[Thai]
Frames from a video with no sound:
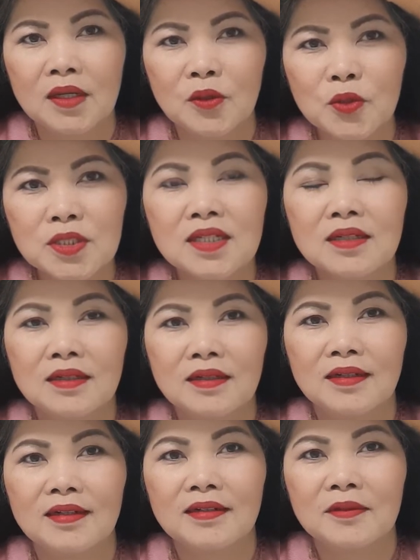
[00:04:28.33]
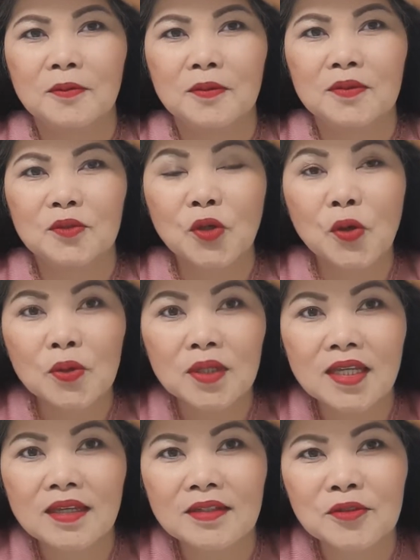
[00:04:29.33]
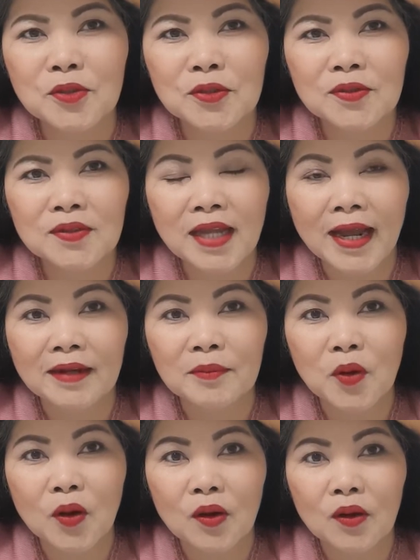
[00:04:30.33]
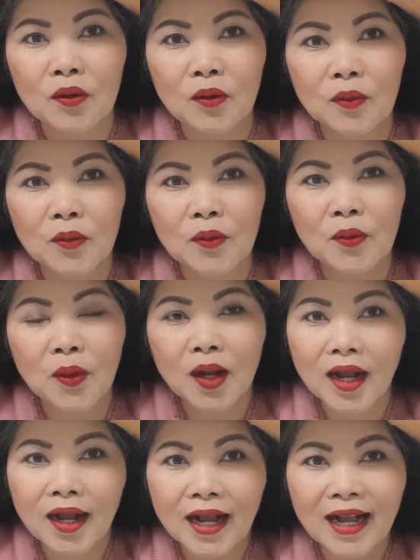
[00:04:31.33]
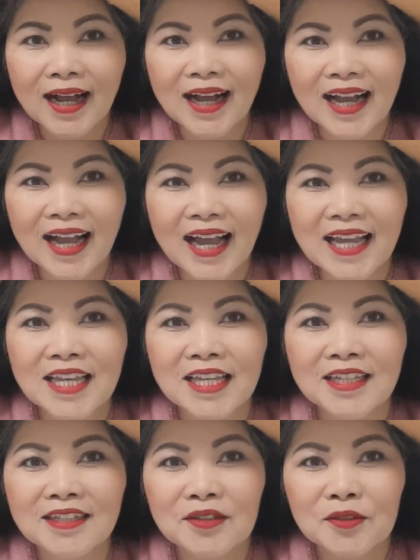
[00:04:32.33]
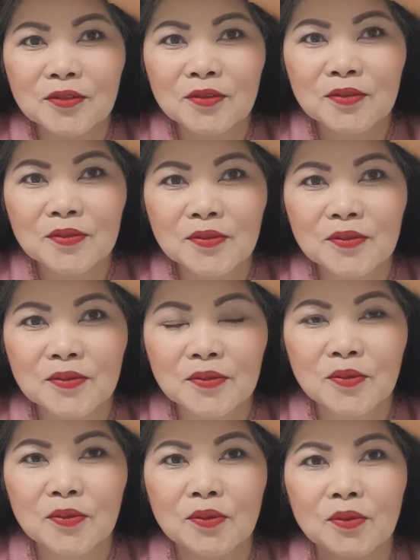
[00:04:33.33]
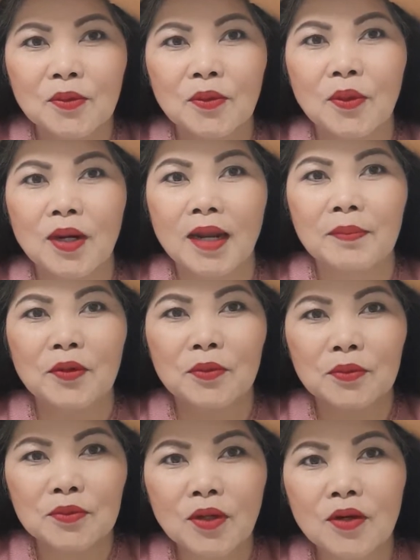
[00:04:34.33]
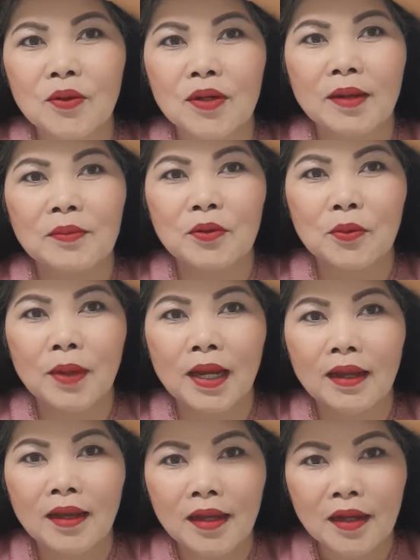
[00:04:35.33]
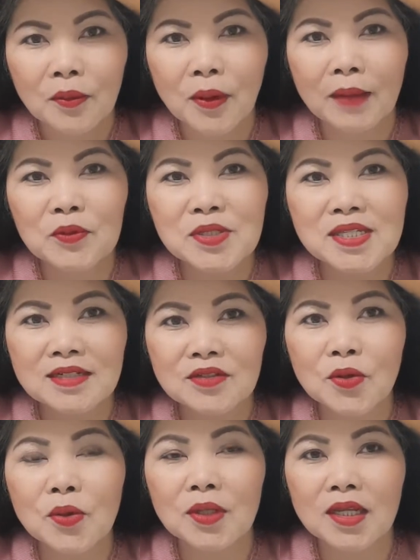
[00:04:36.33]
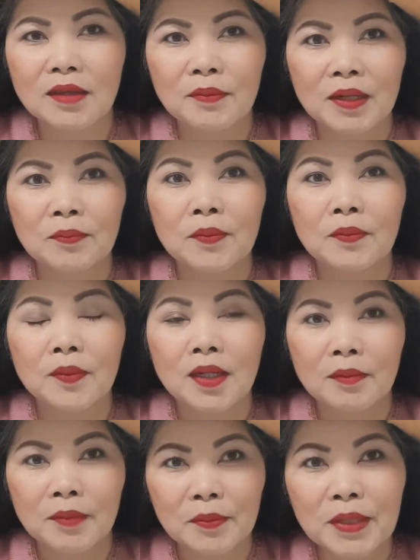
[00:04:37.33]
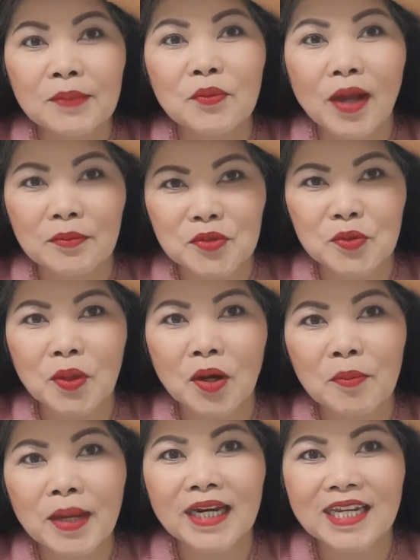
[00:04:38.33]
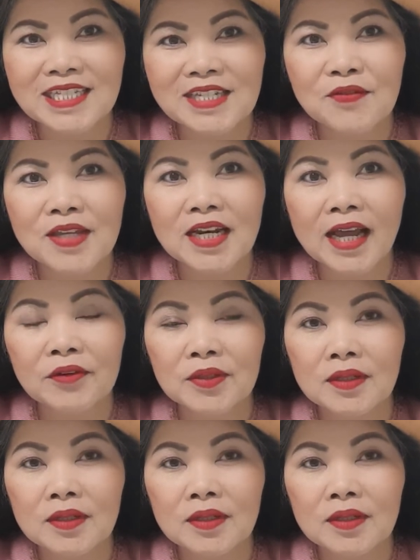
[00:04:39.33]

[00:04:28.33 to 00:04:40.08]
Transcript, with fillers: รู้สึกโชคดีจนอยากบอก ให้ทุกคนรับรู้ทั่วโลกรับรู้ว่าความรู้สึกโชคดีมัน มันเพิ่มความสุขเข้ามาในชีวิตเรา